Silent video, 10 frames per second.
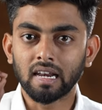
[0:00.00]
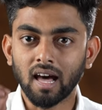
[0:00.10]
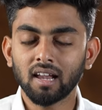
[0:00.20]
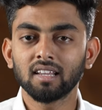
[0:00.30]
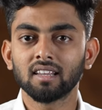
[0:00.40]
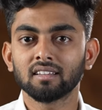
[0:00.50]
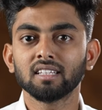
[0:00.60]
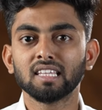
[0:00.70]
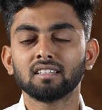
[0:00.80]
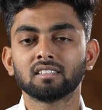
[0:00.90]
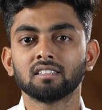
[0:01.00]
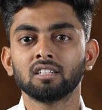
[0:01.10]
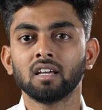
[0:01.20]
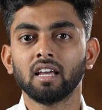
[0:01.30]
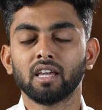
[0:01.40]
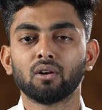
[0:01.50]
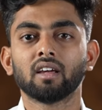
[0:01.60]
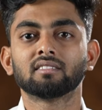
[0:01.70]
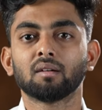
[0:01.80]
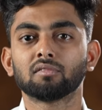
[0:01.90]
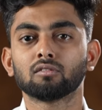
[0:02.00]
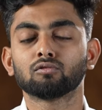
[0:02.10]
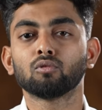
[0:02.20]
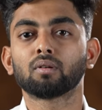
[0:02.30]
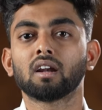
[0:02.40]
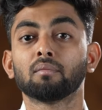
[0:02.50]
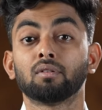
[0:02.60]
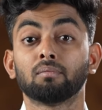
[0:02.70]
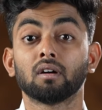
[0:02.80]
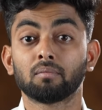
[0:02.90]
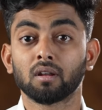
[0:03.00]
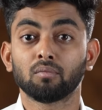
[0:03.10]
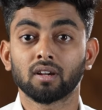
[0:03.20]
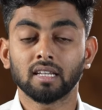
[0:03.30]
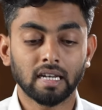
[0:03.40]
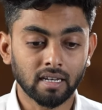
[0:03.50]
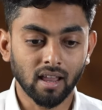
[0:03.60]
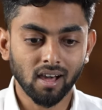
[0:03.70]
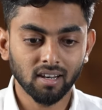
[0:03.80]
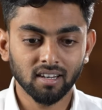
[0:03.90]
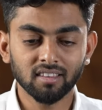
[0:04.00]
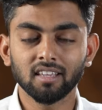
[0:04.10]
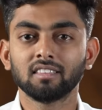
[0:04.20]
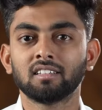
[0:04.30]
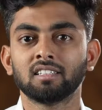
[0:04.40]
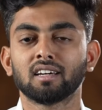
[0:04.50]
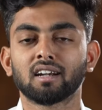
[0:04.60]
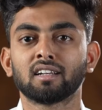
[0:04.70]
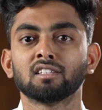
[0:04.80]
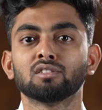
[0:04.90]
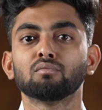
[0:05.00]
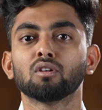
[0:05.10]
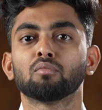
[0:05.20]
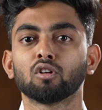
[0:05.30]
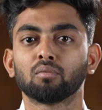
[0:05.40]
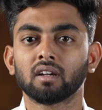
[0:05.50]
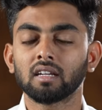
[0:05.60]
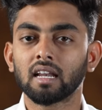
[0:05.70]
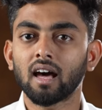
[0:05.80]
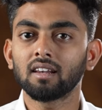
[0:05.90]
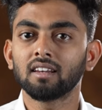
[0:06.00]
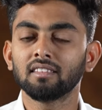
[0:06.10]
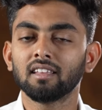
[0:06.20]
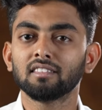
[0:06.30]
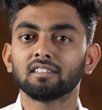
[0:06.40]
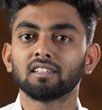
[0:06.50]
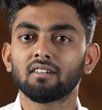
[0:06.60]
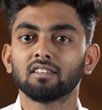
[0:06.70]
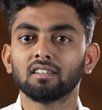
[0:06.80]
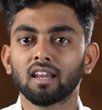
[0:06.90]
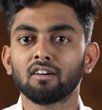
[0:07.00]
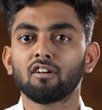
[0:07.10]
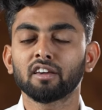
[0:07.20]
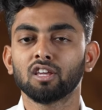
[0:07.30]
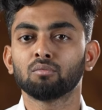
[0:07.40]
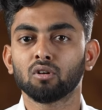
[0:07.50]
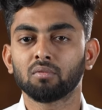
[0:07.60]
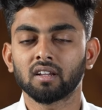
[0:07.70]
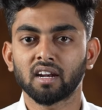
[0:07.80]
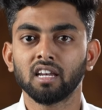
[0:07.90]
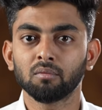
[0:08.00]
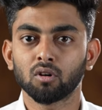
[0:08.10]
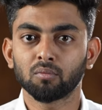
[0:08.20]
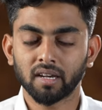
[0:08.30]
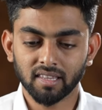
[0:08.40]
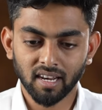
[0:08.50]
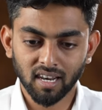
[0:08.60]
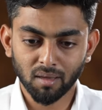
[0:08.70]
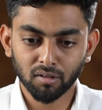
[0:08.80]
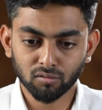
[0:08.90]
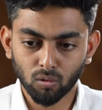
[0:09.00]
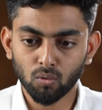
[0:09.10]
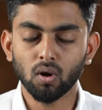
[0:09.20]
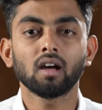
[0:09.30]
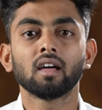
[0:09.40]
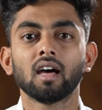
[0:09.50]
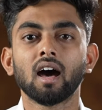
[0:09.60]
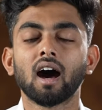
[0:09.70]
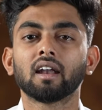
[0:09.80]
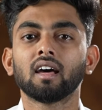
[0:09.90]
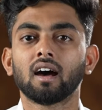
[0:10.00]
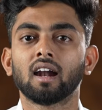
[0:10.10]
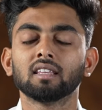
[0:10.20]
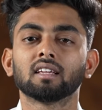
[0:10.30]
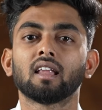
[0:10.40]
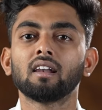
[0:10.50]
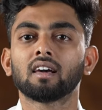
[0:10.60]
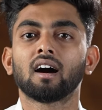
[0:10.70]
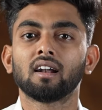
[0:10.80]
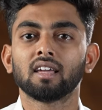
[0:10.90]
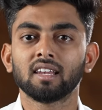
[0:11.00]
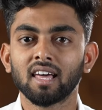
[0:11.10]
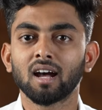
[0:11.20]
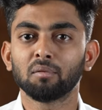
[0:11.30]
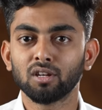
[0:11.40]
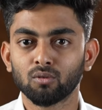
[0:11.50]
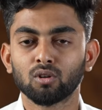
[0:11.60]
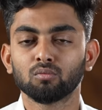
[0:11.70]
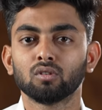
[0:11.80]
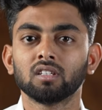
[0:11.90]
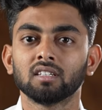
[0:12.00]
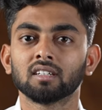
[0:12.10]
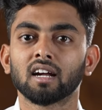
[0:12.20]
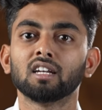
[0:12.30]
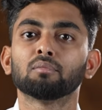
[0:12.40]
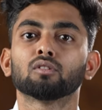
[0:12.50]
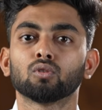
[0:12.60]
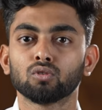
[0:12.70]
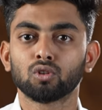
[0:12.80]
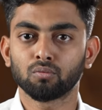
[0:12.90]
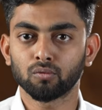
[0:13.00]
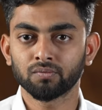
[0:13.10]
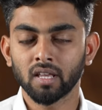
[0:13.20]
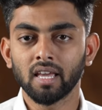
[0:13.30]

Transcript: நாளையில இருந்து எந்திரிச்சு என்னோடய எக்ஸாம்ஸ்க்கு சூப்பரா நான் ப்ரிப்பேர் பண்ண போகிறேன் இருந்து எந்திரிச்சு கரெக்டாக ஜிம்முக்கு போக போகிறேன் இருந்து எந்திரிச்சு நான் வந்து நல்லா வாக்கிங் போக போகிறேன் ரன்னிங் போக போகிறேன் இது எல்லாமே சொல்லுவான் ஆனால் அடுத்த நாள் காலையில் அப்படின்னு வரும்போது கண்டிப்பாக தோத்துருப்போம்